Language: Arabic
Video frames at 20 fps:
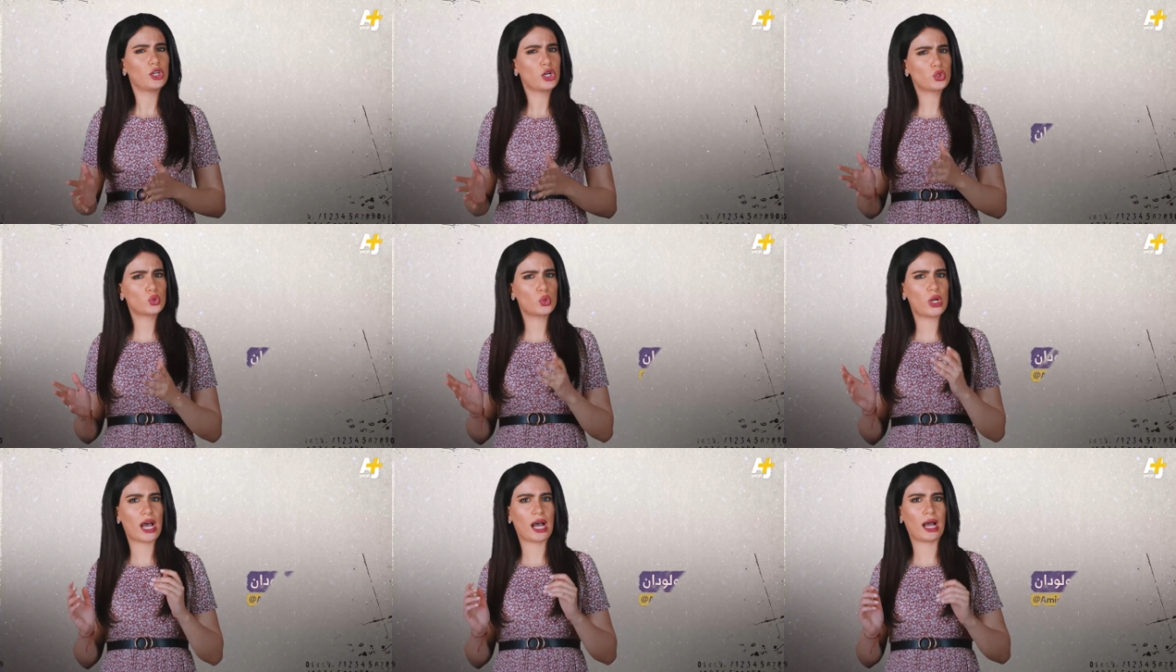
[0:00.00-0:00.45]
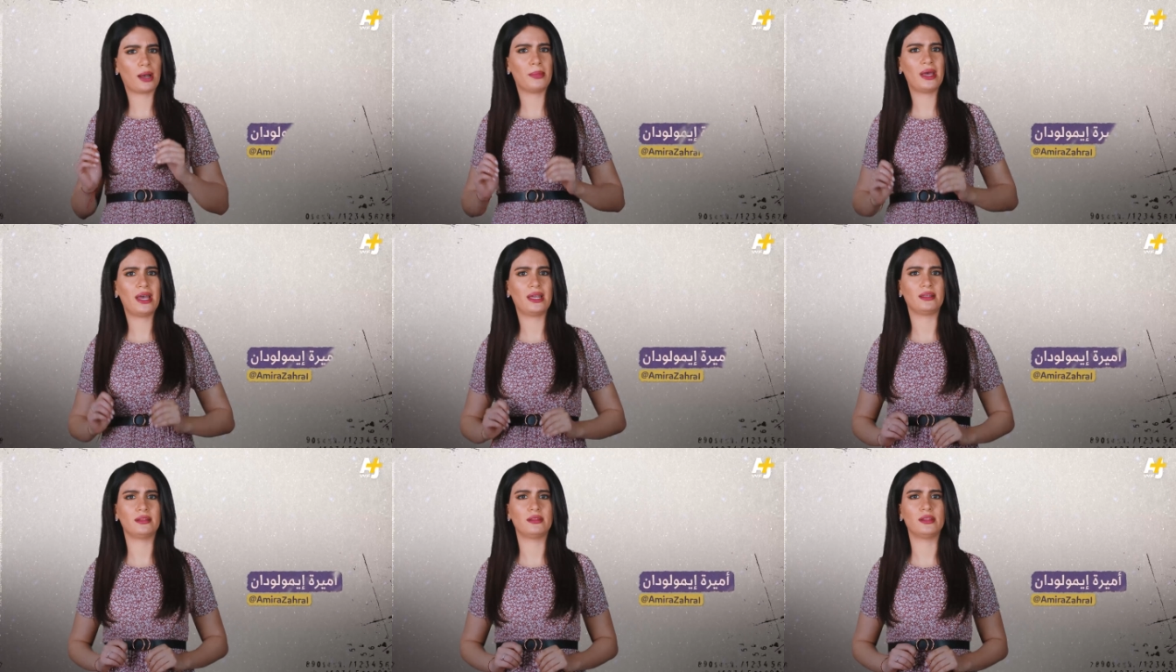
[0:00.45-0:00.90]
رجل
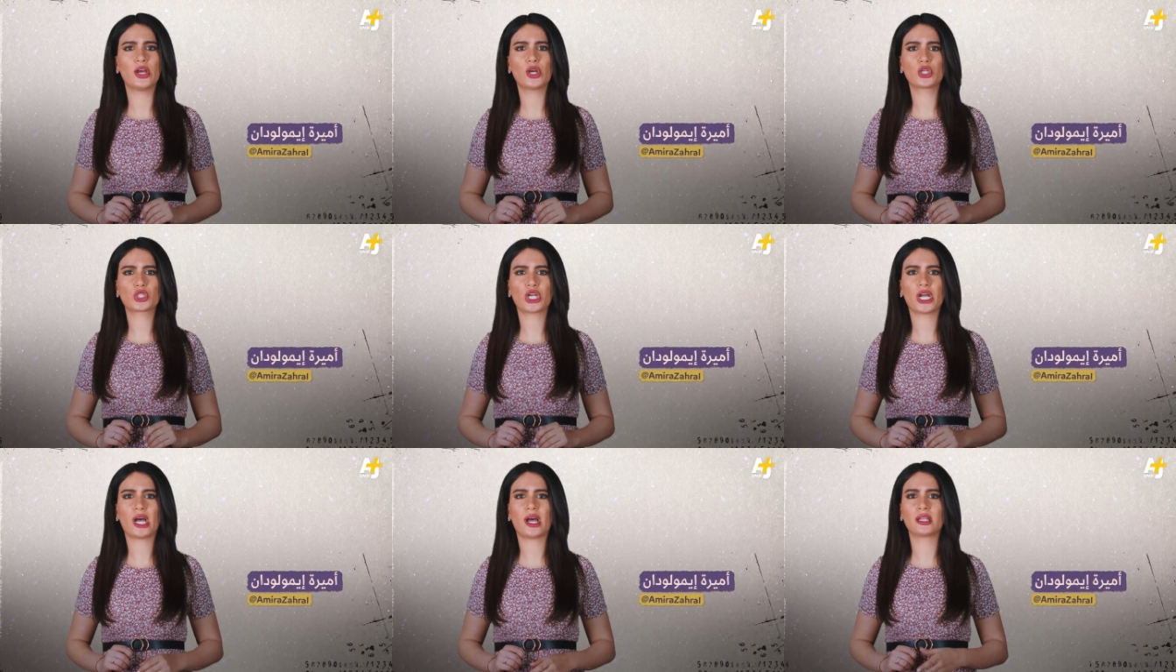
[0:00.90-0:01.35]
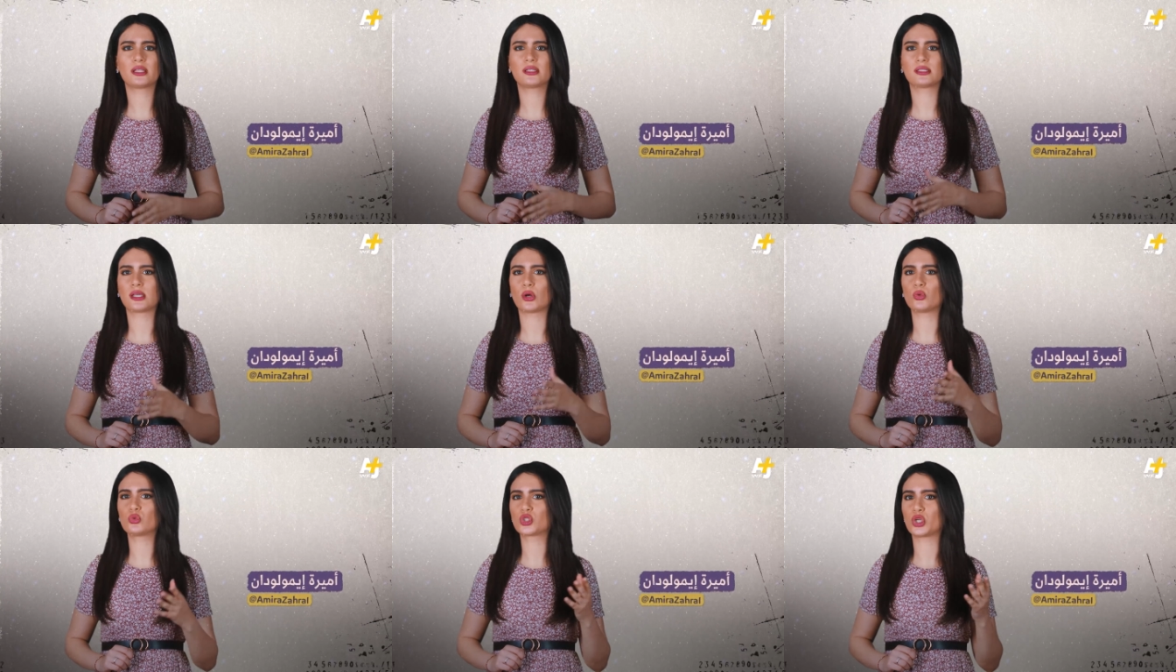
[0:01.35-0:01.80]
أعمال ناجحا
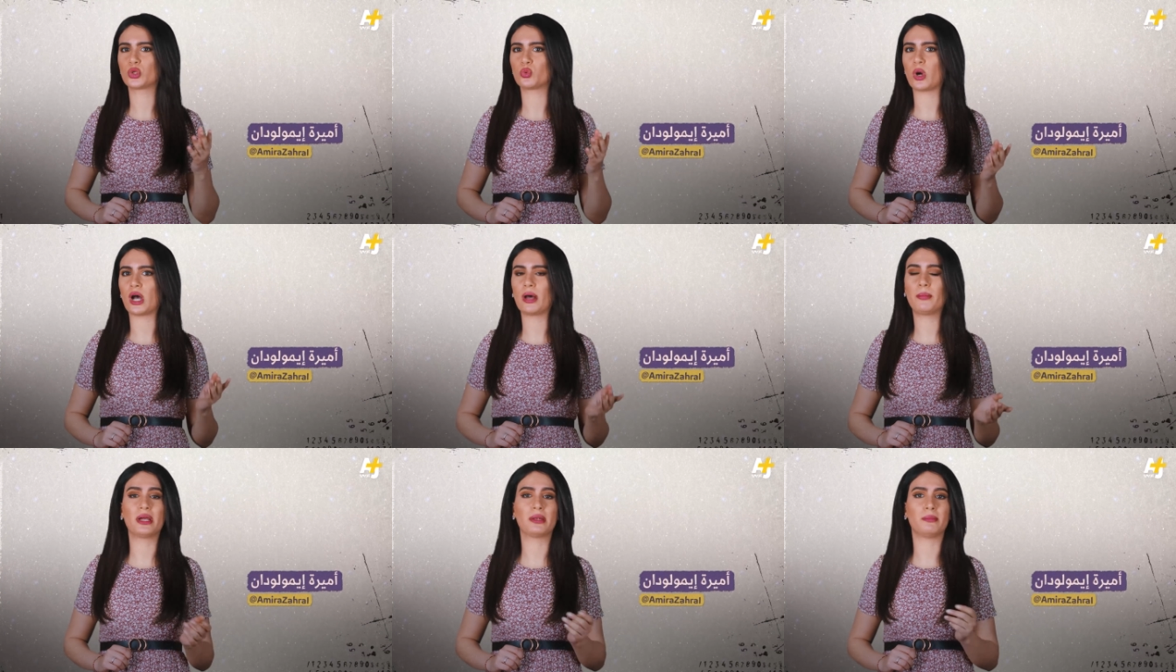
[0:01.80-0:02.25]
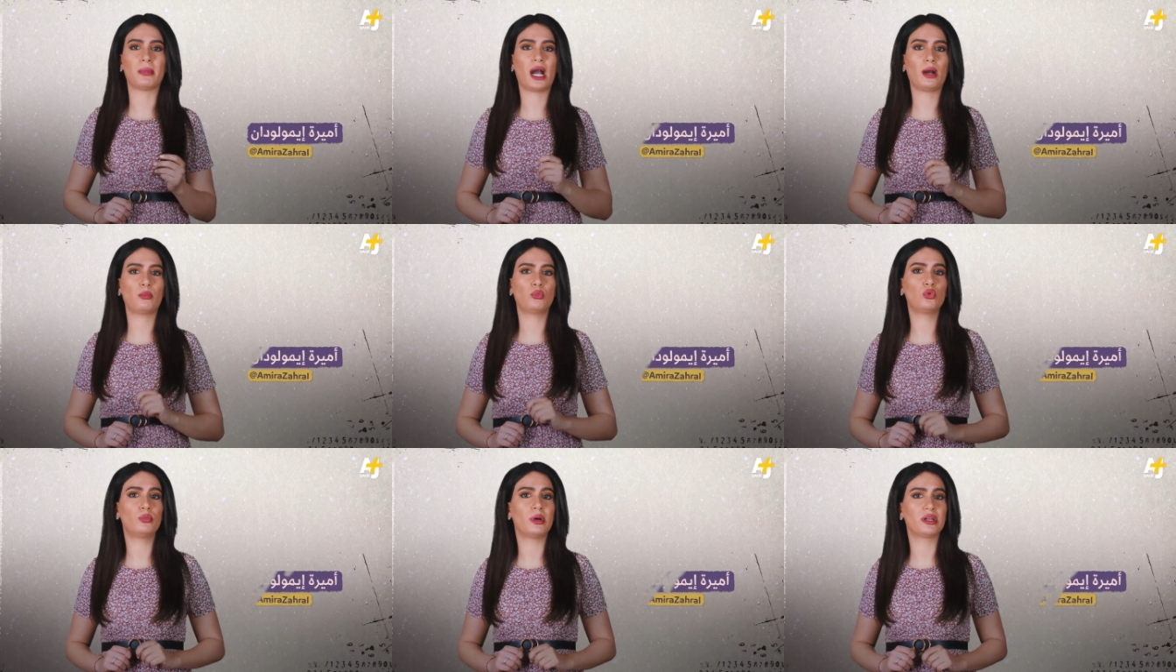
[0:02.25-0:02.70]
زوجا وأبا
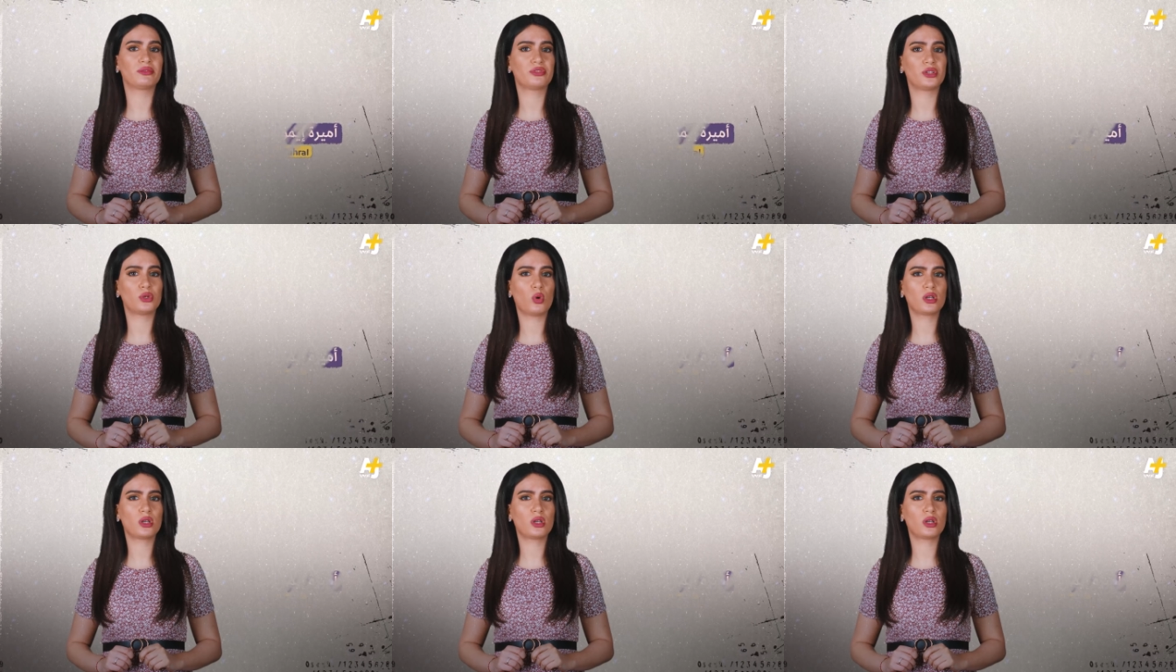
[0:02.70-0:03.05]
محبوبا في